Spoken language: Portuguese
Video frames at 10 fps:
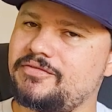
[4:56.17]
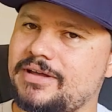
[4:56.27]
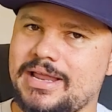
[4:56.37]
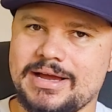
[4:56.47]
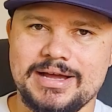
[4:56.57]
em
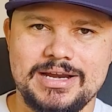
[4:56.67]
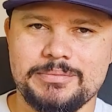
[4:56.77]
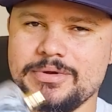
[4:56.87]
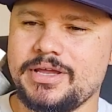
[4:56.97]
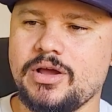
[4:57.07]
falar, cara,
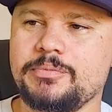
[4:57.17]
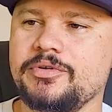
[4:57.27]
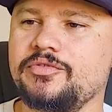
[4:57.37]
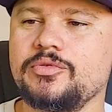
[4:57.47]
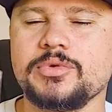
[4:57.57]
porque é um
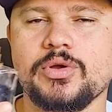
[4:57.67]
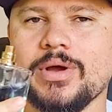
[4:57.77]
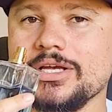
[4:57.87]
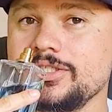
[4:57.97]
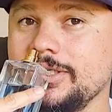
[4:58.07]
perfume que eu
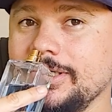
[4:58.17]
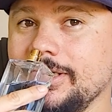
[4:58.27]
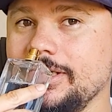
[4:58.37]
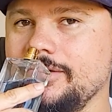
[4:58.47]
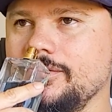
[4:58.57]
acho
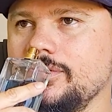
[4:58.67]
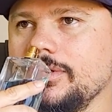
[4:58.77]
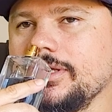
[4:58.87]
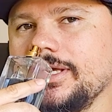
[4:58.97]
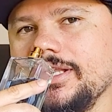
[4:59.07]
incrível.
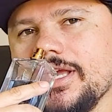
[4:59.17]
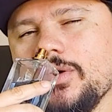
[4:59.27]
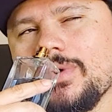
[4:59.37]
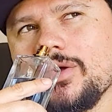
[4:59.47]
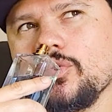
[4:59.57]
Ele é
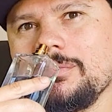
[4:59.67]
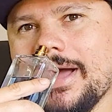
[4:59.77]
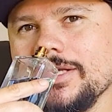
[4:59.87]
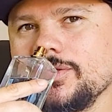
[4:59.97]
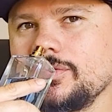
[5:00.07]
um
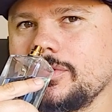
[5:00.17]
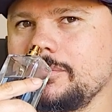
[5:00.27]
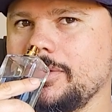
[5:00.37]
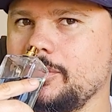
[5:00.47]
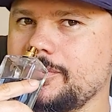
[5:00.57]
aromático
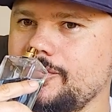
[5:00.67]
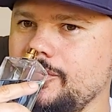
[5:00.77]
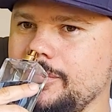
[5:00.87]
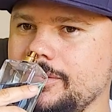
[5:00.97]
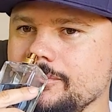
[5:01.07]
também, um
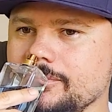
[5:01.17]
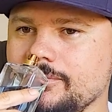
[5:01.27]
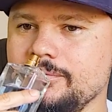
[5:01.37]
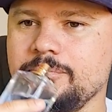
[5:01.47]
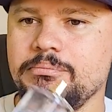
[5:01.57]
perfume
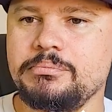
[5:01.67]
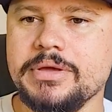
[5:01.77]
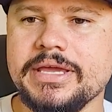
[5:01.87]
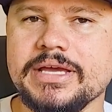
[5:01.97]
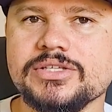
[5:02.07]

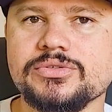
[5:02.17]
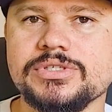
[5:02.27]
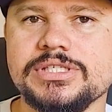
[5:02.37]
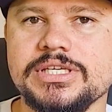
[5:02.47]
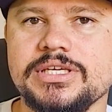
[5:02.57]
bem
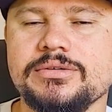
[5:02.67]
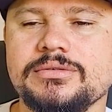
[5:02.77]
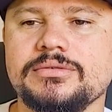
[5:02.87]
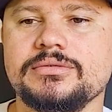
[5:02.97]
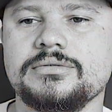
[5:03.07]
azulzinho.